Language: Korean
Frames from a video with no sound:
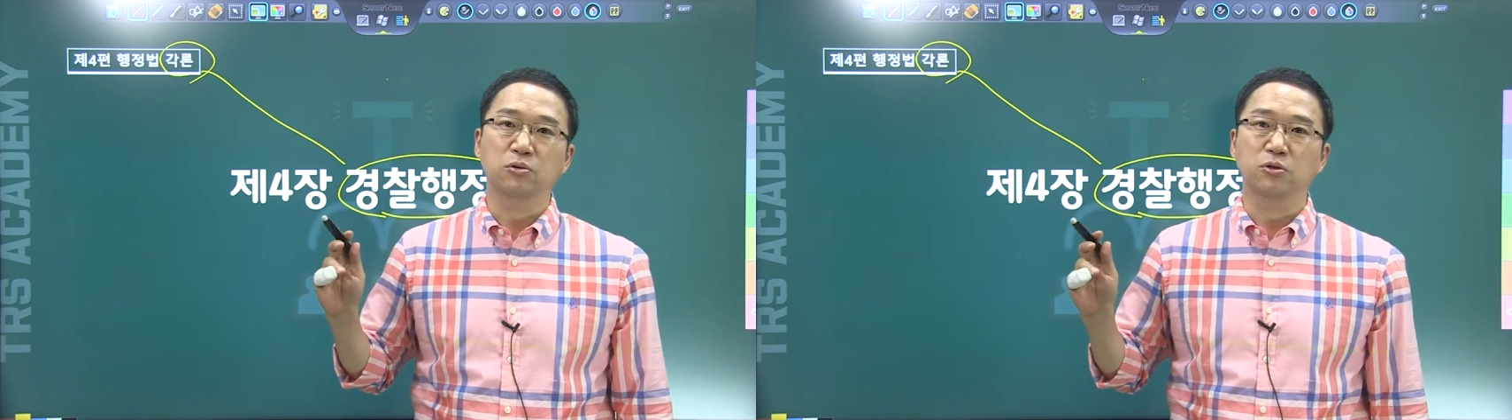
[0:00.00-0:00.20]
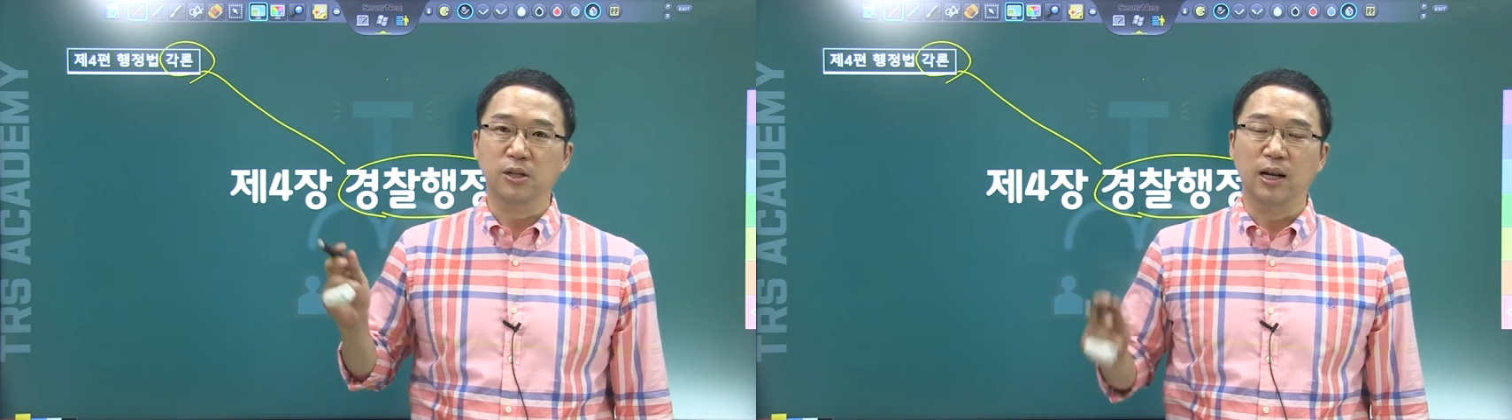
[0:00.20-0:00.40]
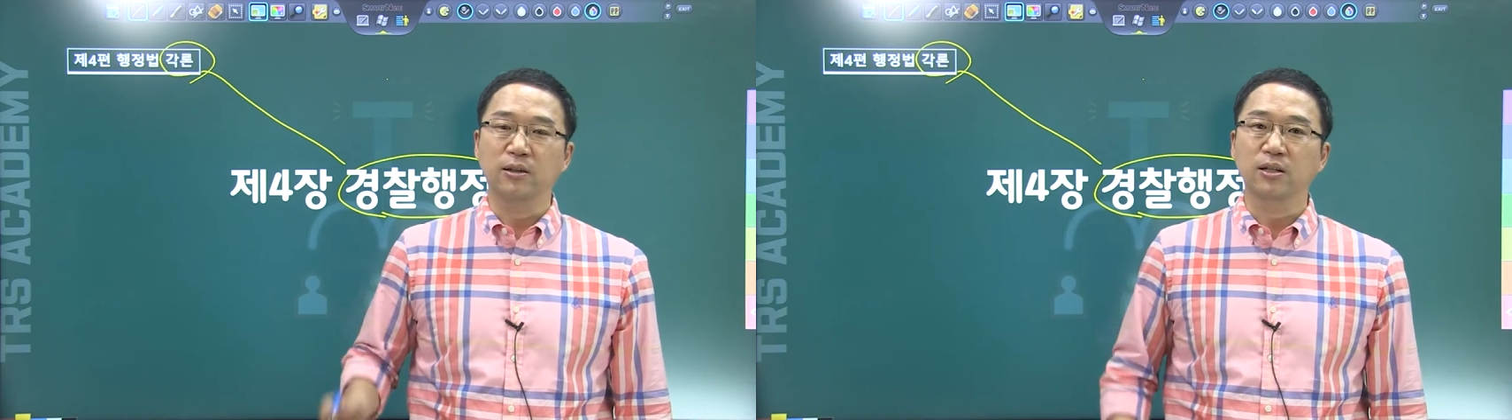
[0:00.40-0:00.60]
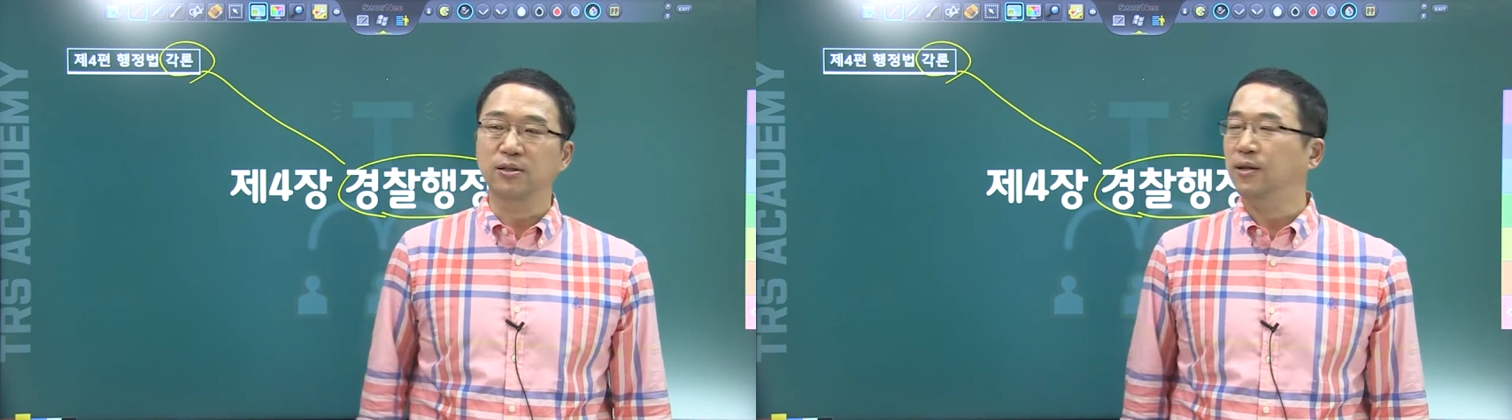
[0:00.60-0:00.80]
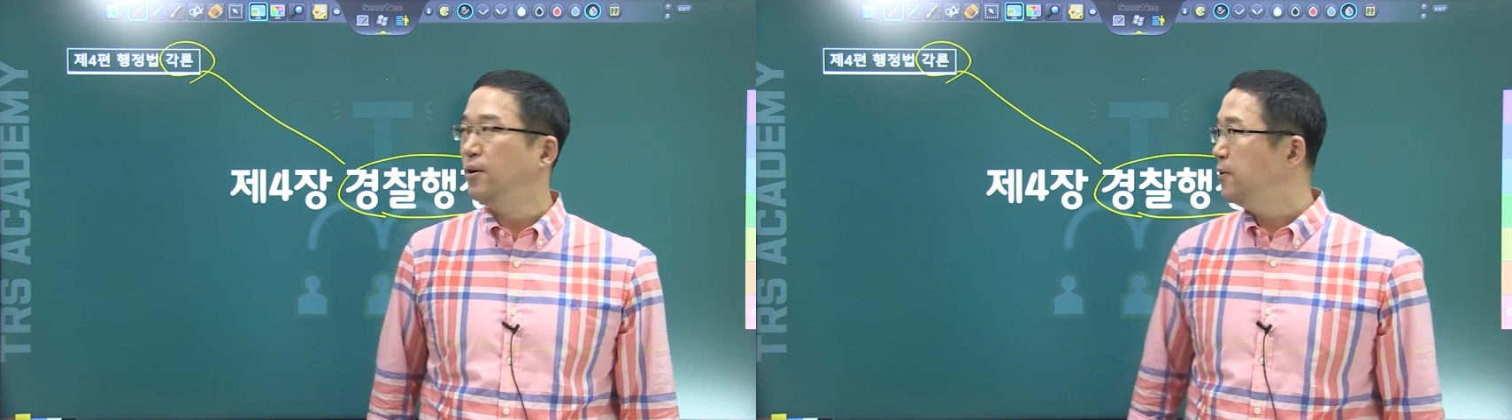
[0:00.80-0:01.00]
출제는 안
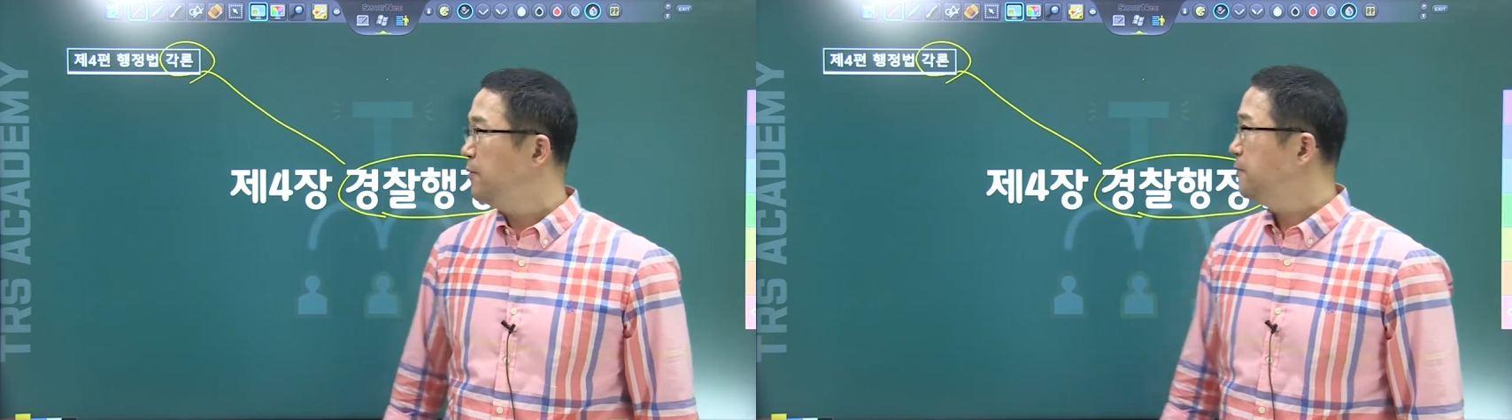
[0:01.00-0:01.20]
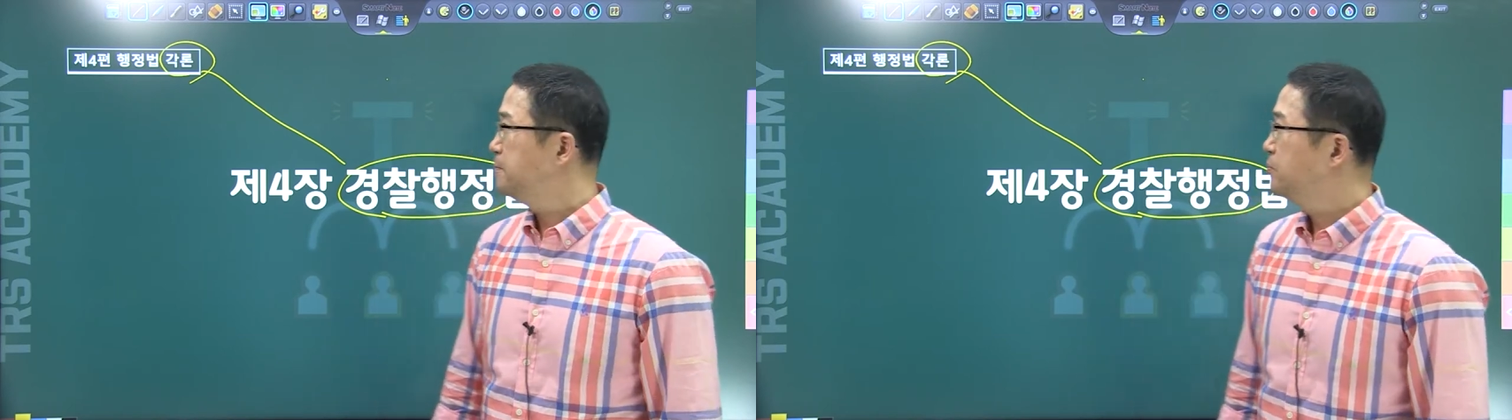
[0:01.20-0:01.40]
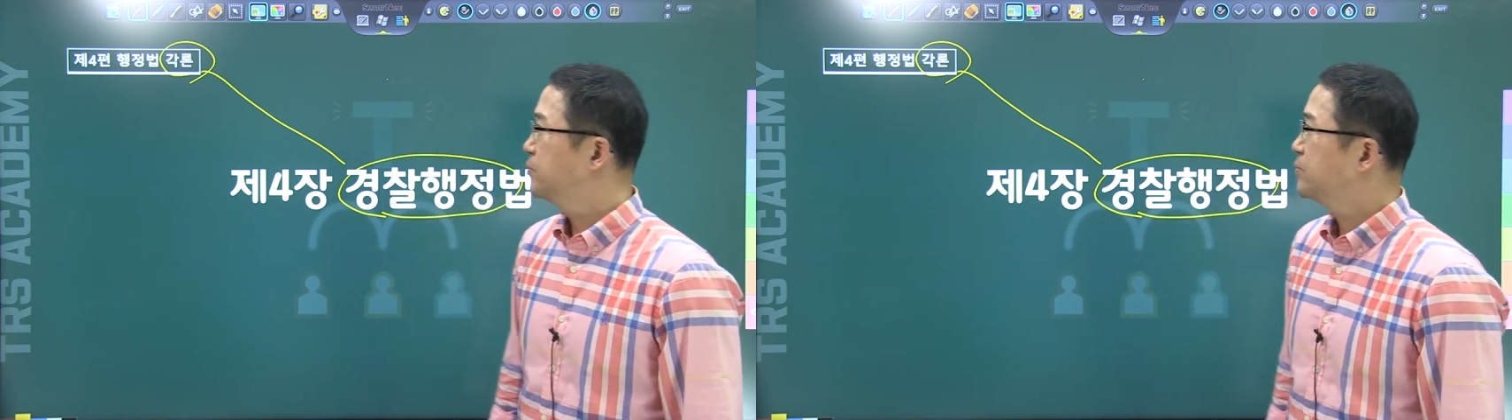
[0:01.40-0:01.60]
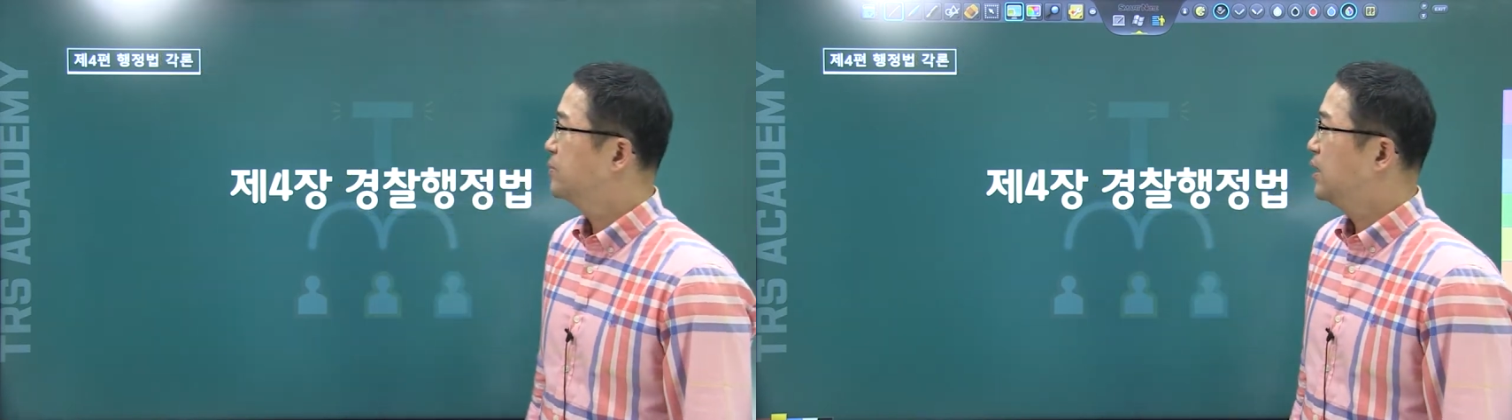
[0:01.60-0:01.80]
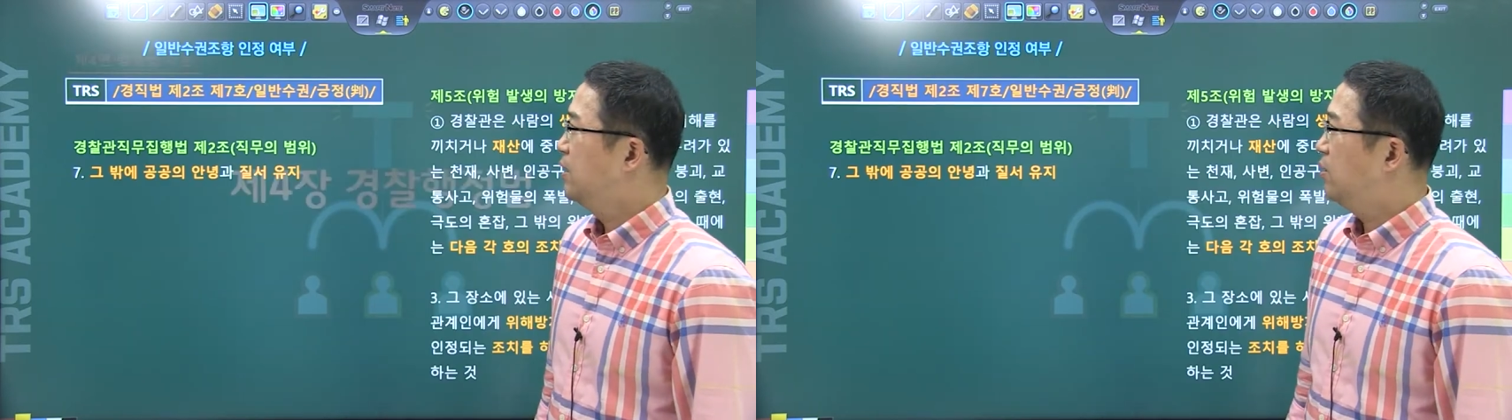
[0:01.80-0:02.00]
됐어요.
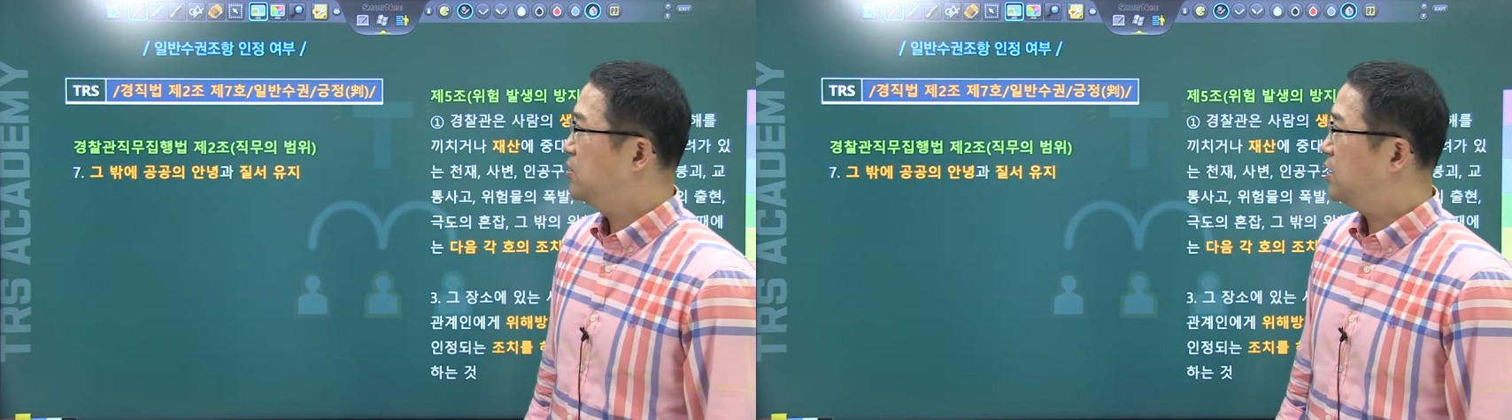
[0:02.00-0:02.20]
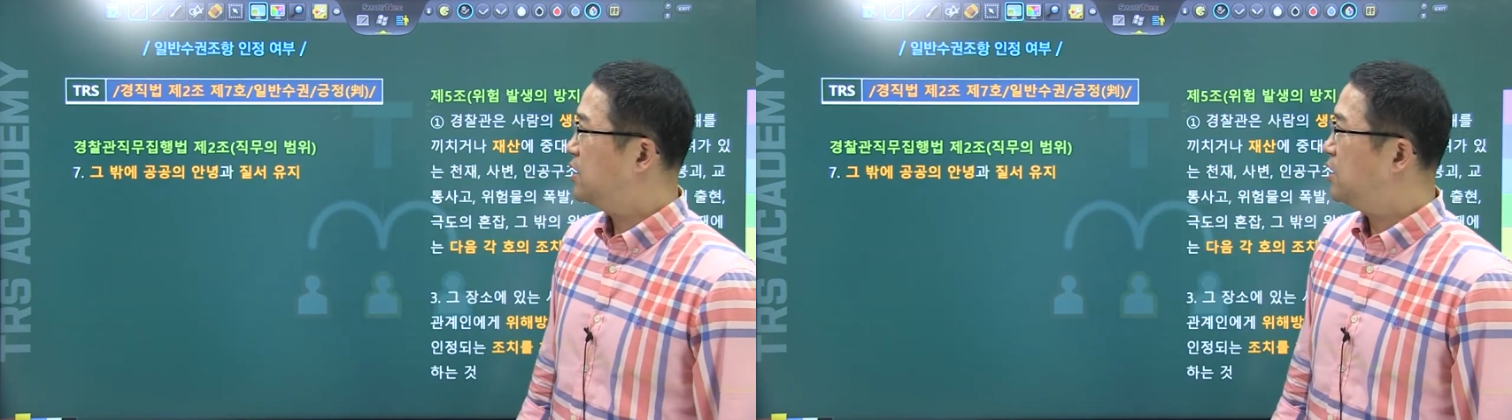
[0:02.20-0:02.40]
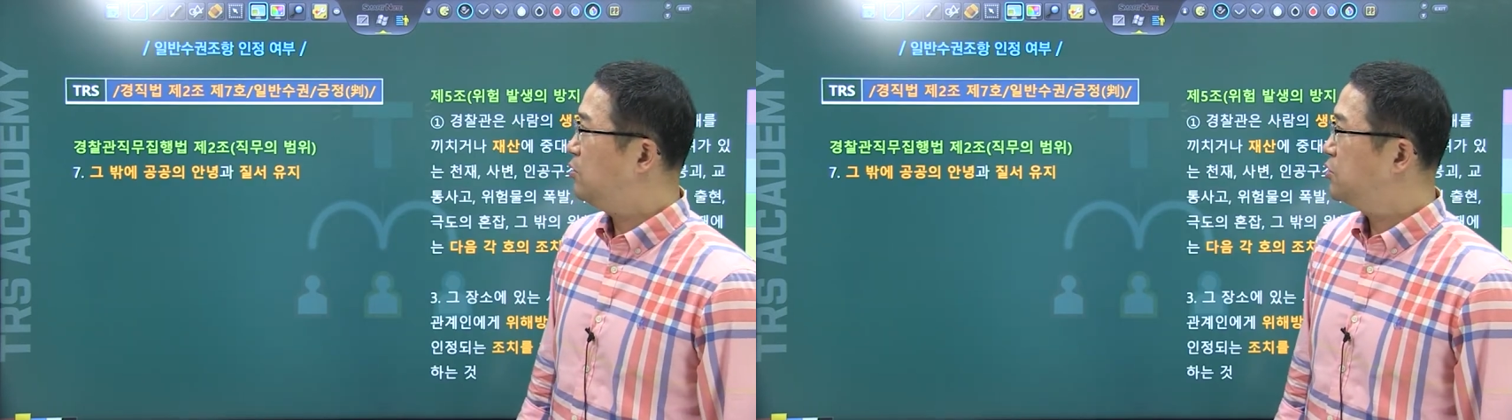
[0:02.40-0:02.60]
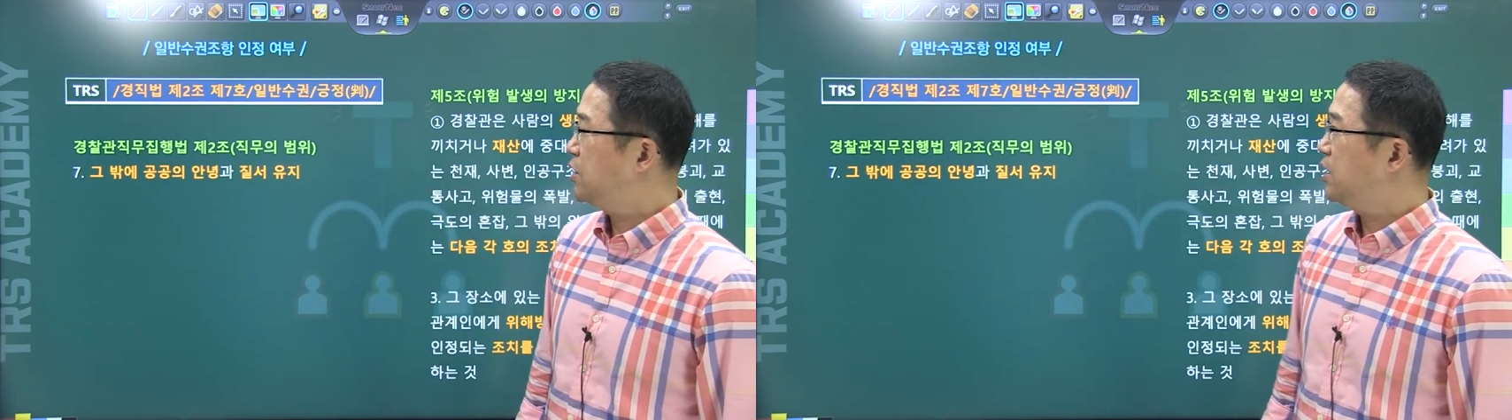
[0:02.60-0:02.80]
언젠가는 나올 수